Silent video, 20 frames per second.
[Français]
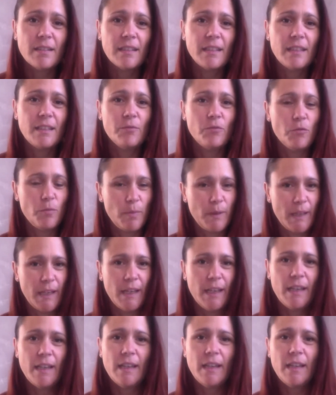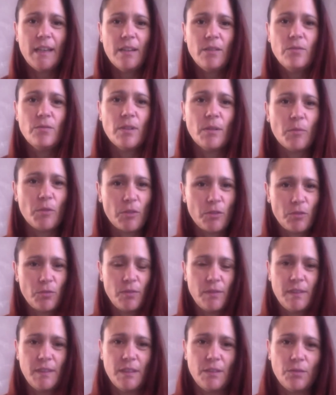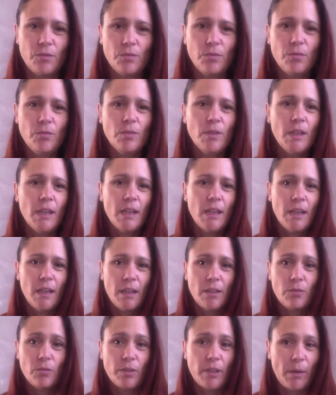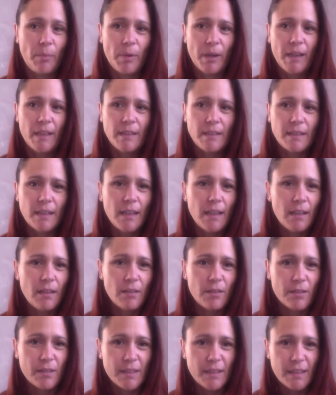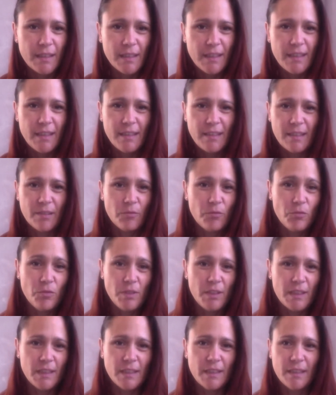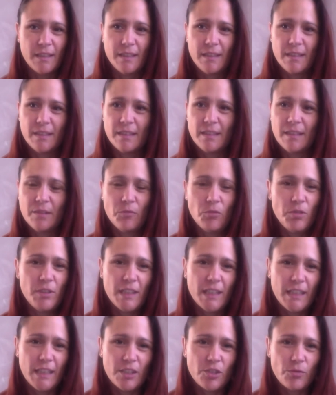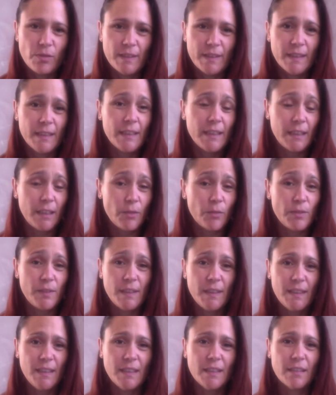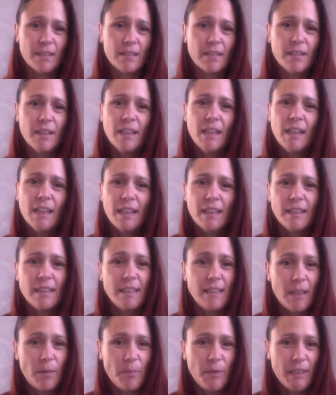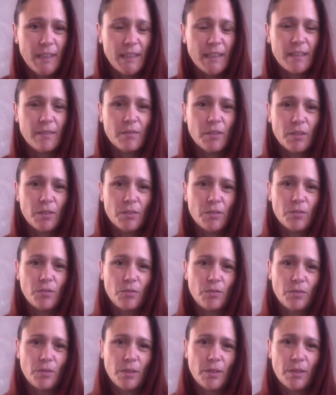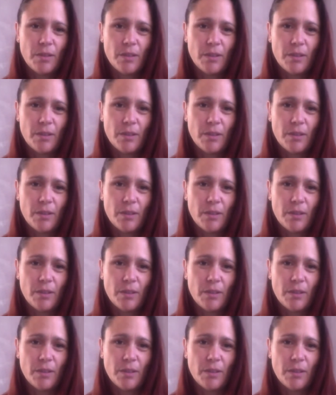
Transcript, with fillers: qui vous plaît ou un morceau de tissu. Donc après ça, c'est vous qui c'est vous qui allez choisir. Il y a aussi des tapis qui se vendent sur